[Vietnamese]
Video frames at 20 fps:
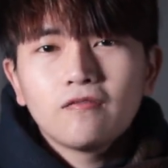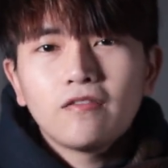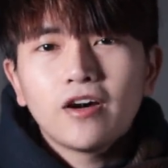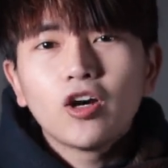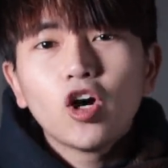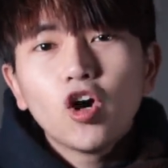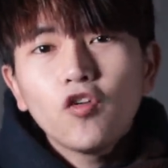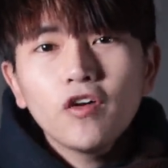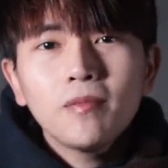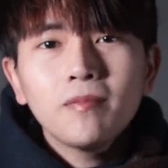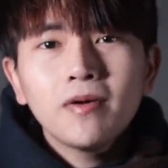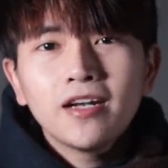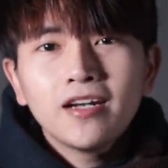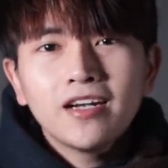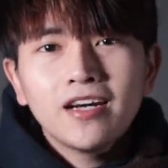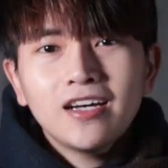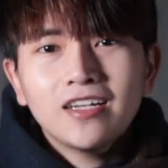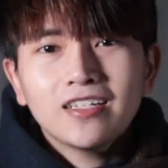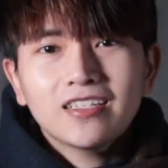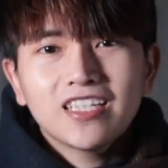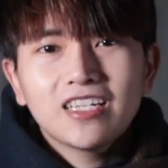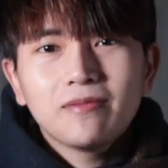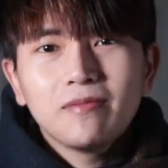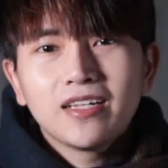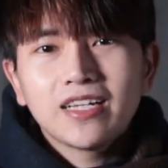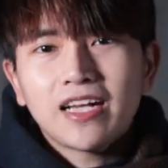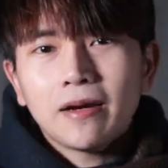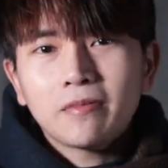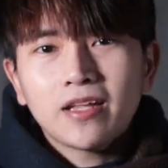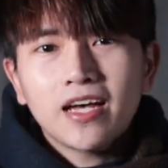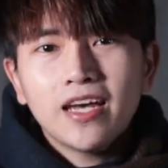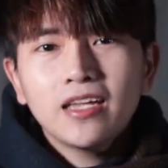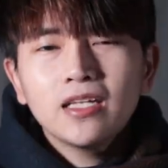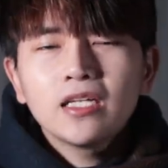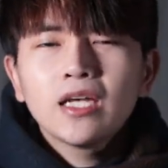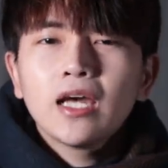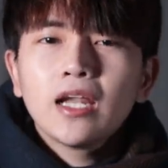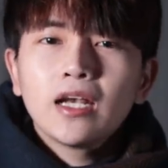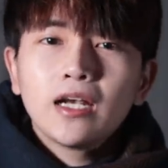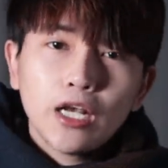Và đối với mình á, thì mình cảm
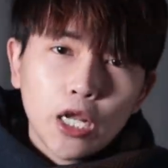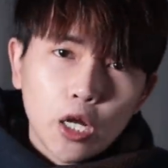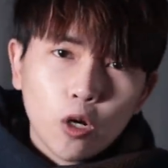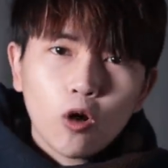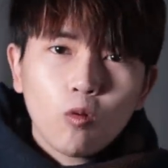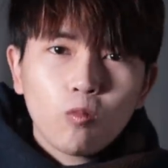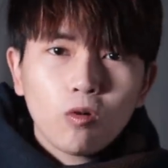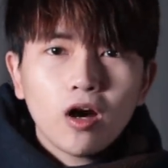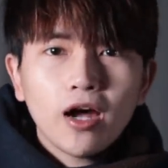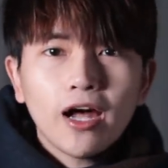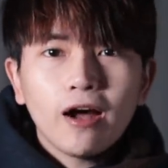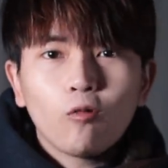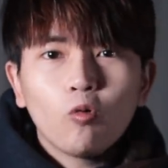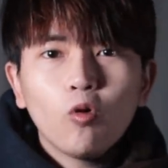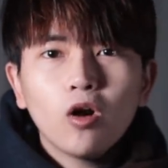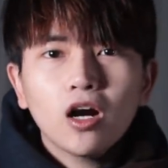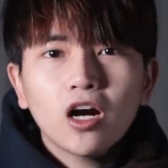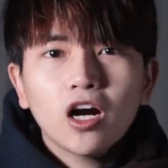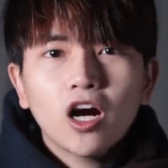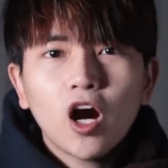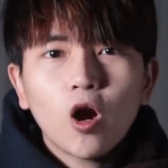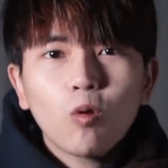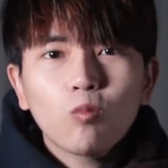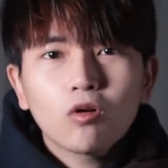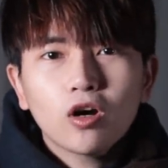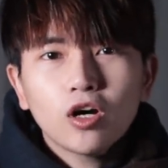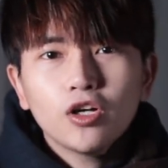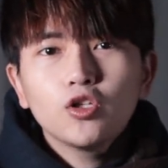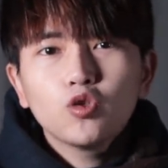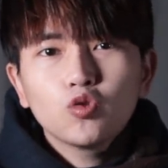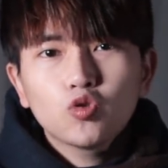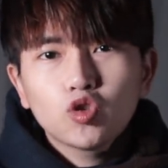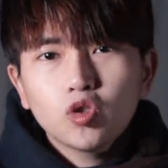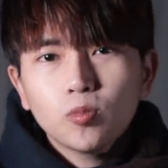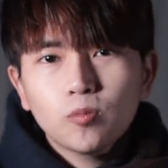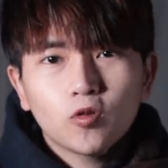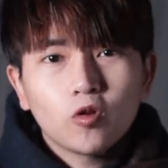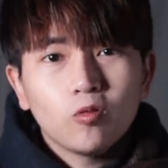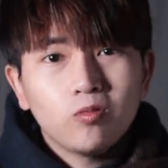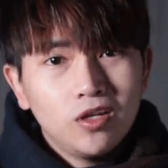thấy nếu không có Hàn Quốc, không có
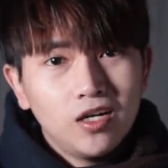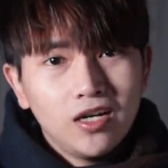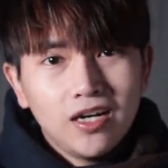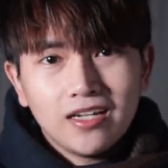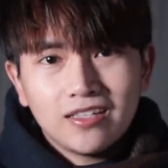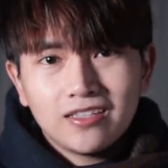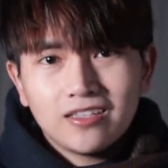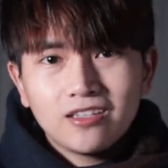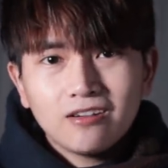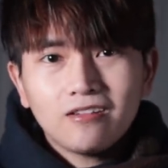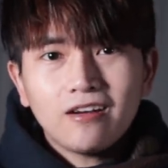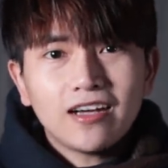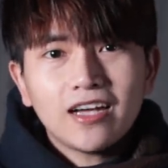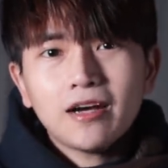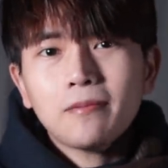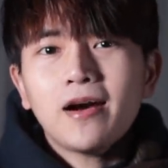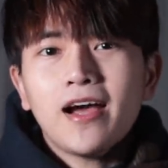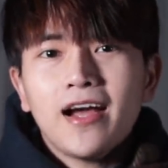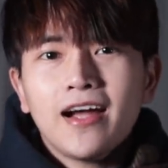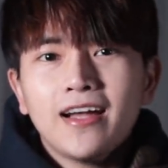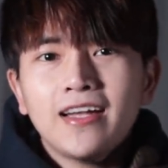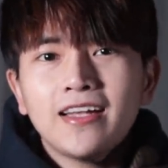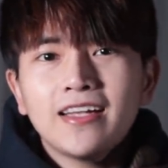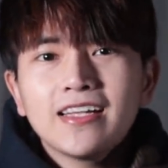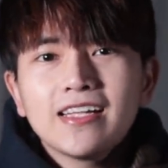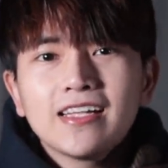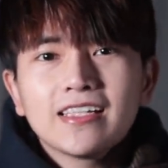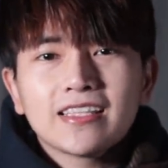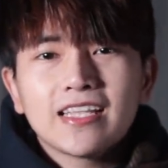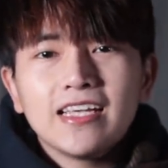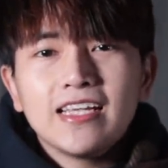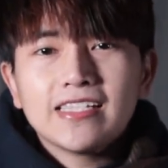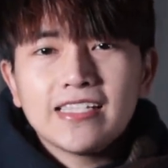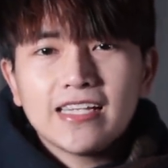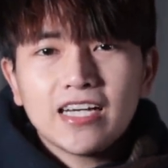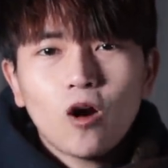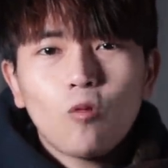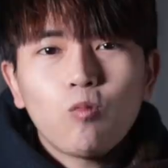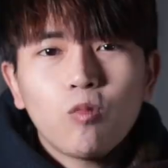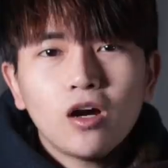YouTube cũng như là tất cả các bạn ấy, thì
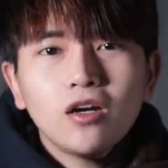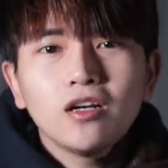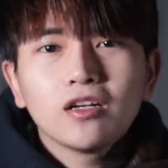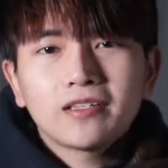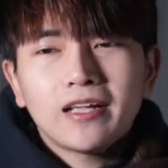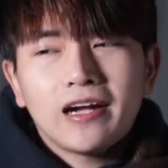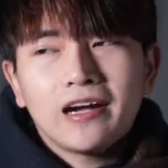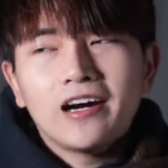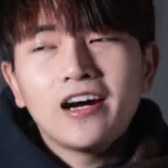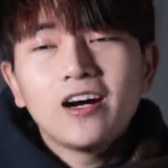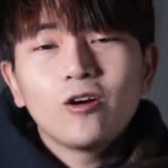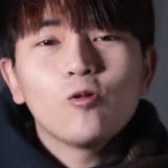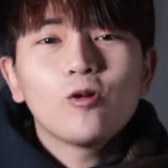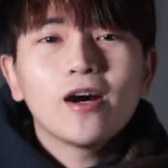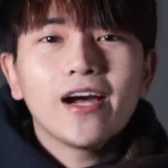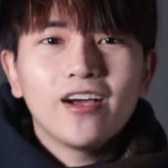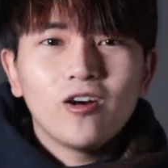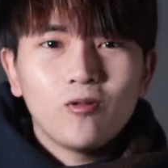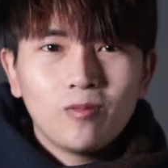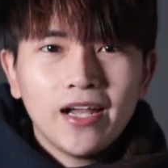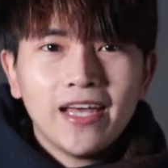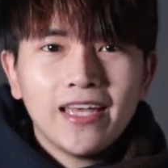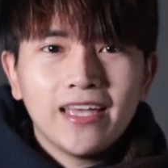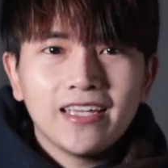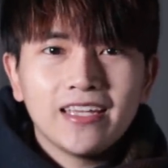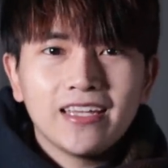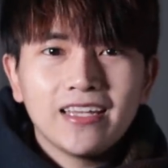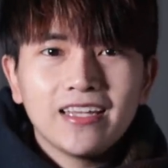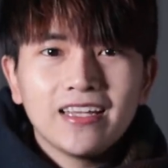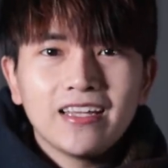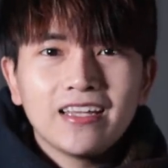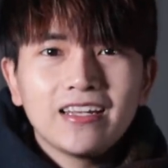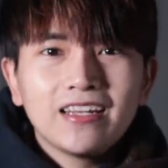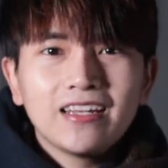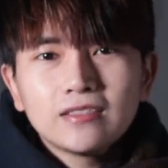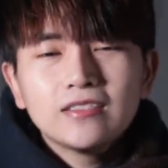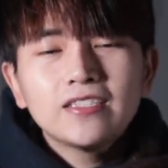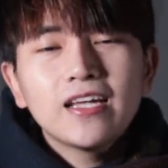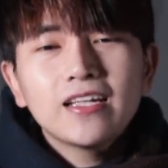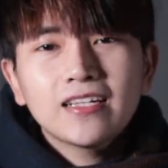sẽ không có được thằng ơn của ngày hôm nay.
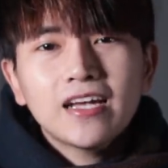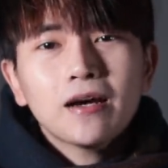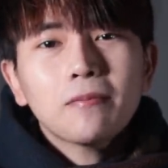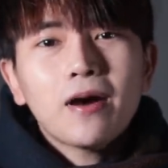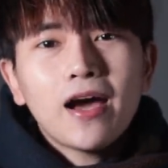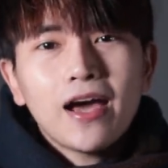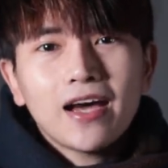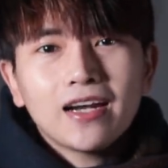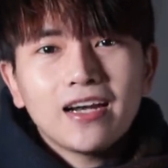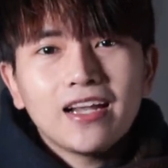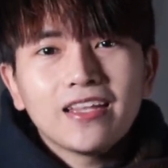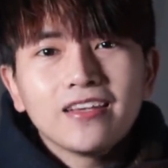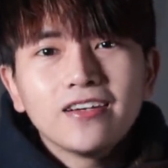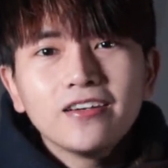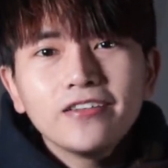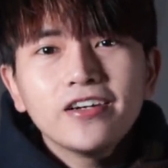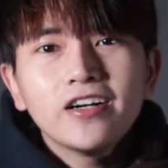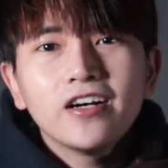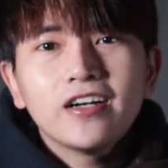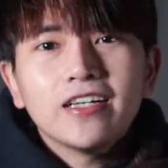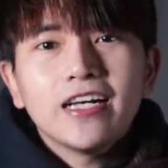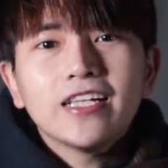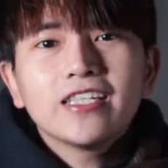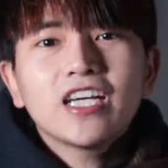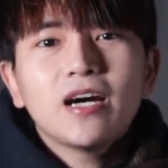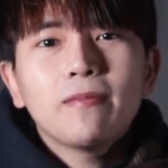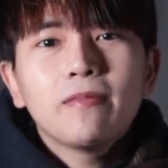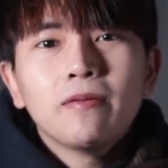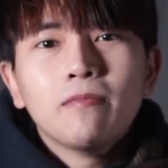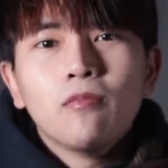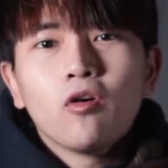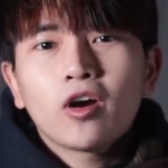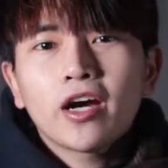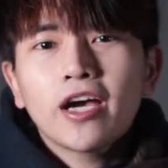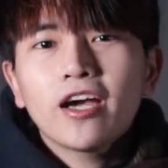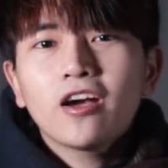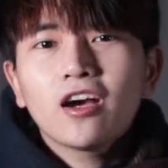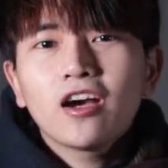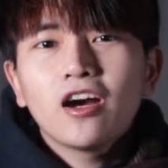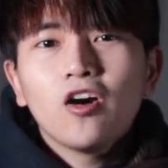Nên các bạn là những người đã cho mình
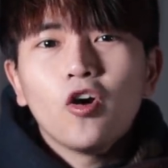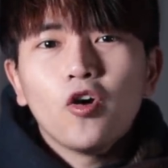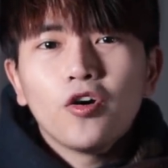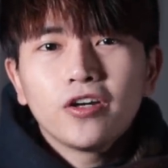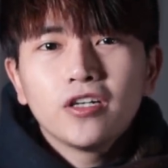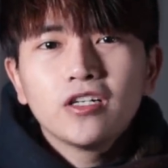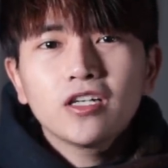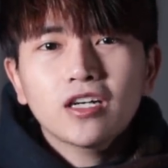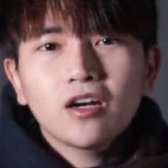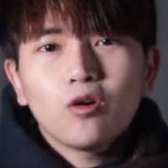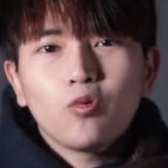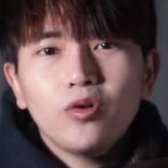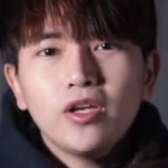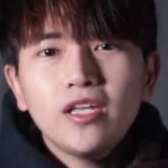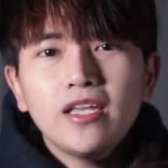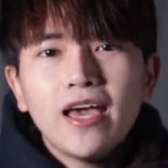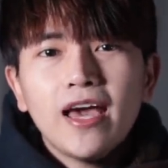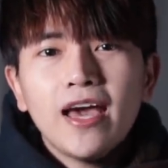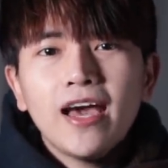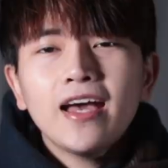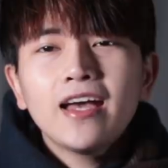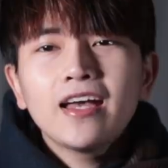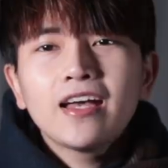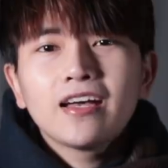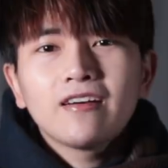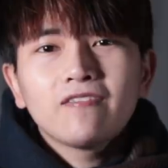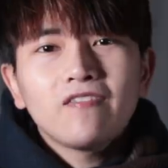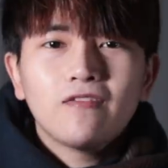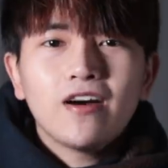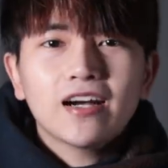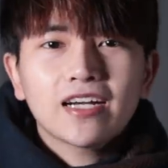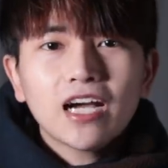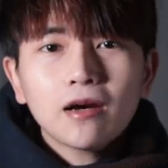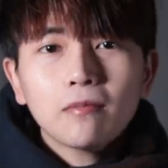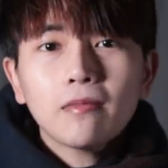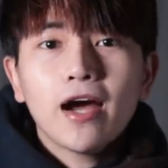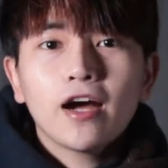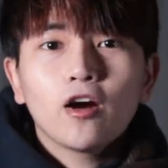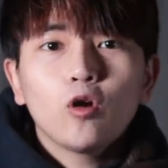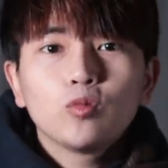một cái cơ hội rất là quý giá, và
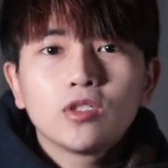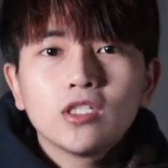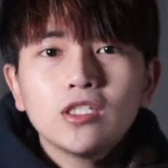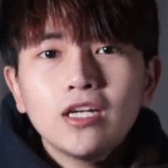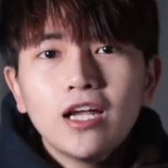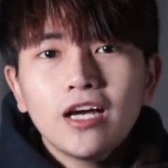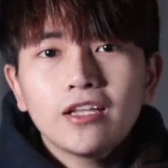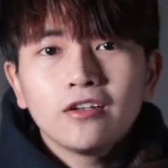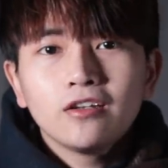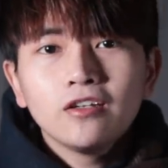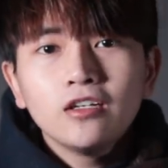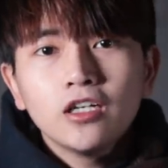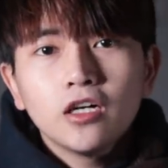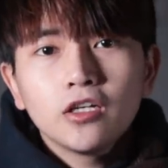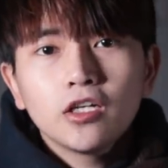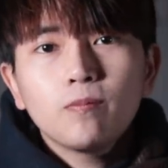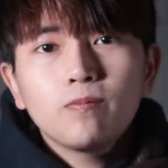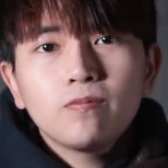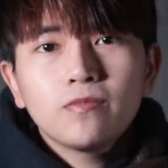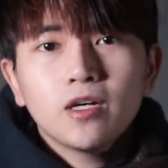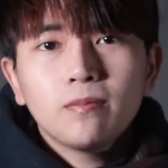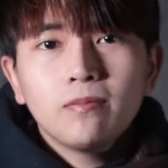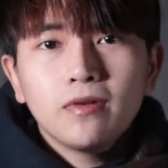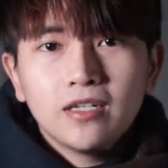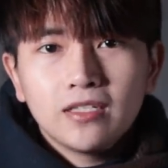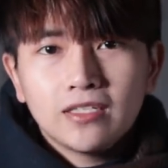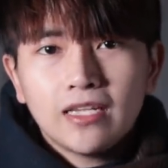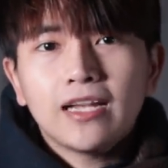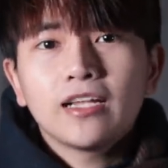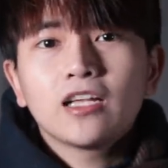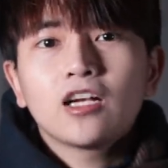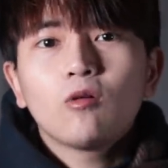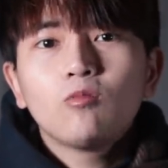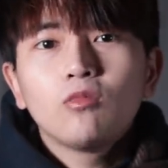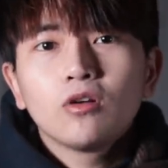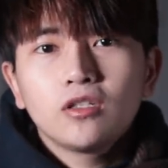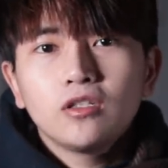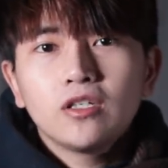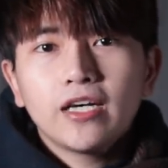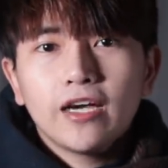các bạn cũng chính là những người giúp cho mình thành
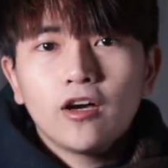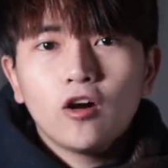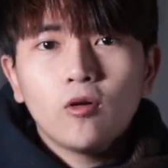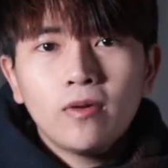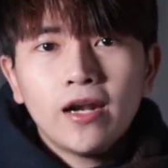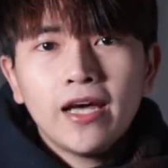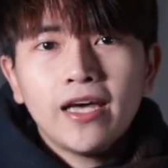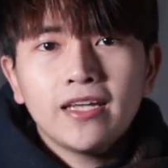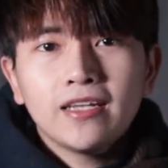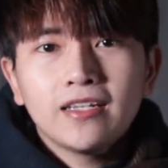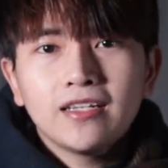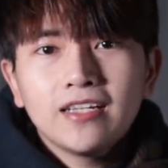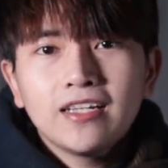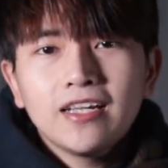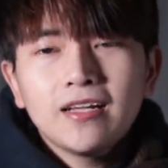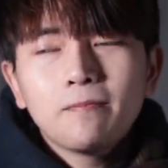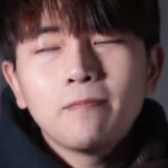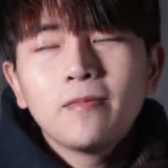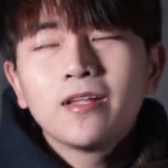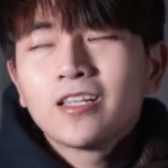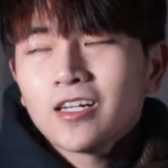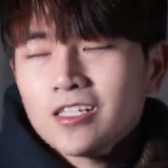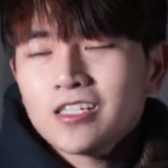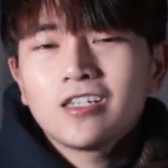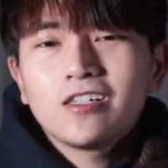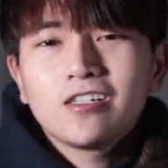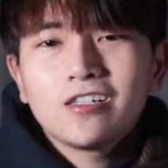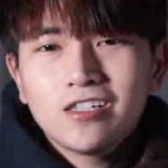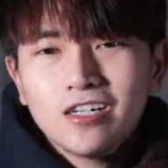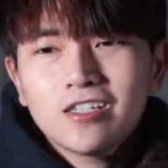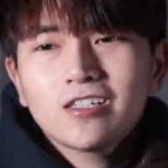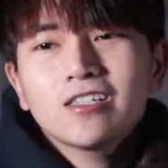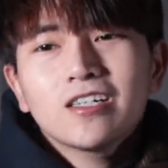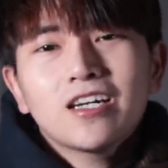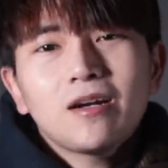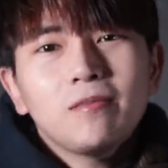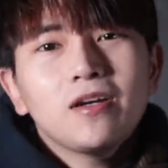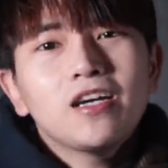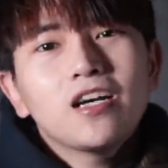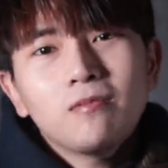công được như ngày hôm nay. Mình thật sự rất
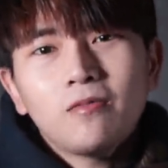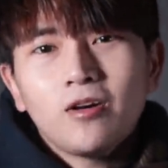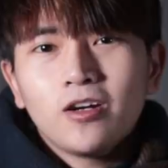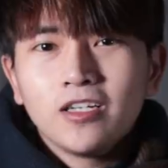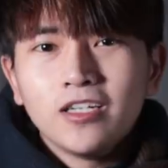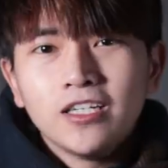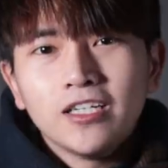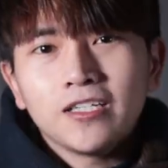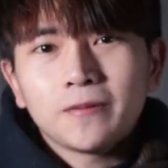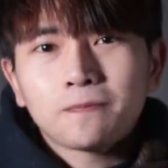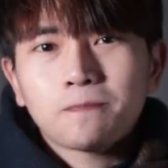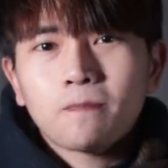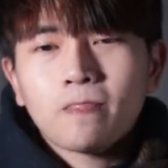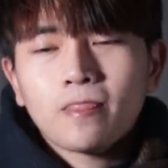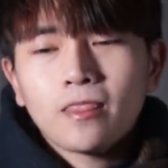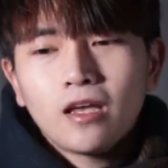là biết ơn mọi người.